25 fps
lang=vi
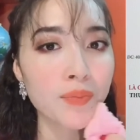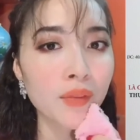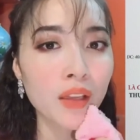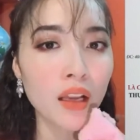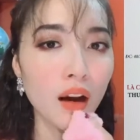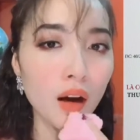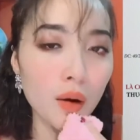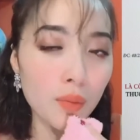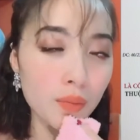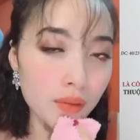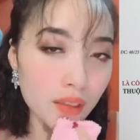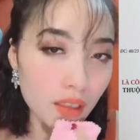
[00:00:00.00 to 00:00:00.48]

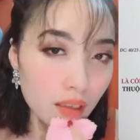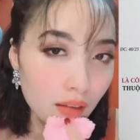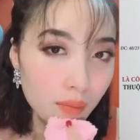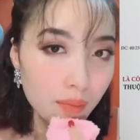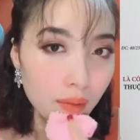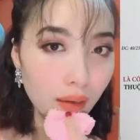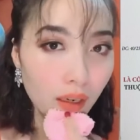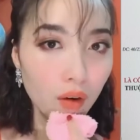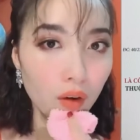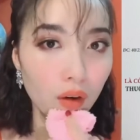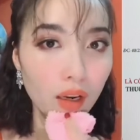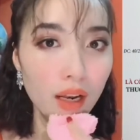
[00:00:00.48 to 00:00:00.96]
không những
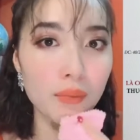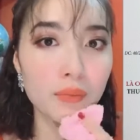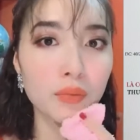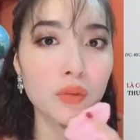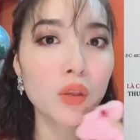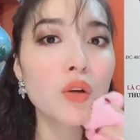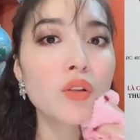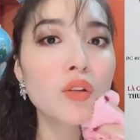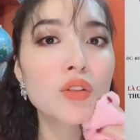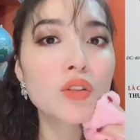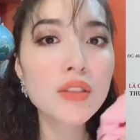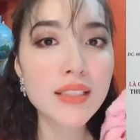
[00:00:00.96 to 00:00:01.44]
mà nó làm
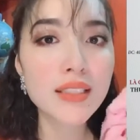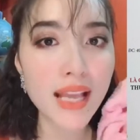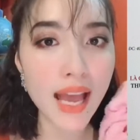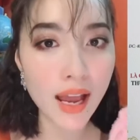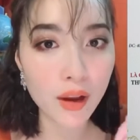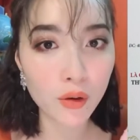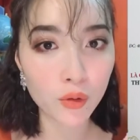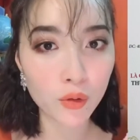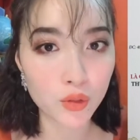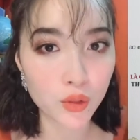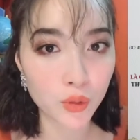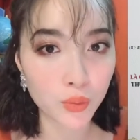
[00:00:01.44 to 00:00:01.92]
tốt cho
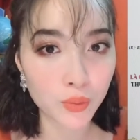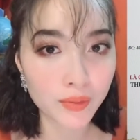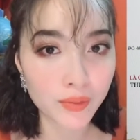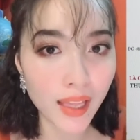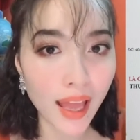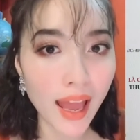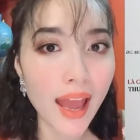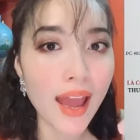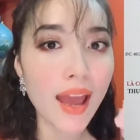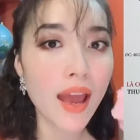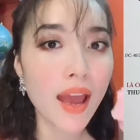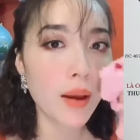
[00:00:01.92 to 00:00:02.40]
da của chúng
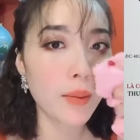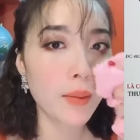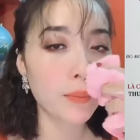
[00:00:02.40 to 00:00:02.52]
ta,